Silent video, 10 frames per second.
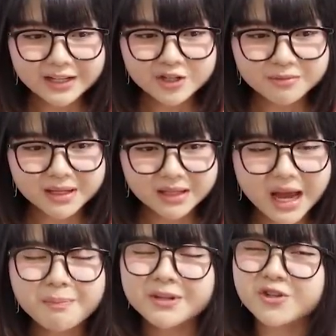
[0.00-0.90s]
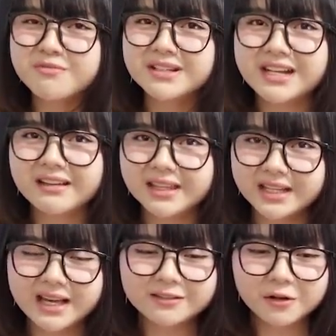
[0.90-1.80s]
ada, cuman ya percuma
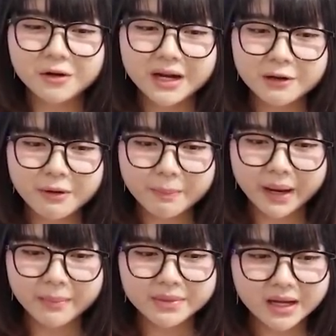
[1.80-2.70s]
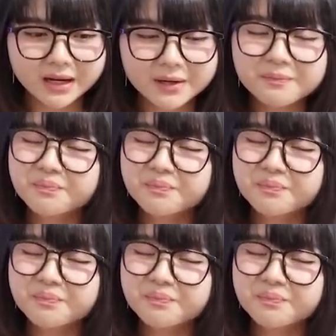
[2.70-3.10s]
cantik guys kalau nggak ada webcamnya kan.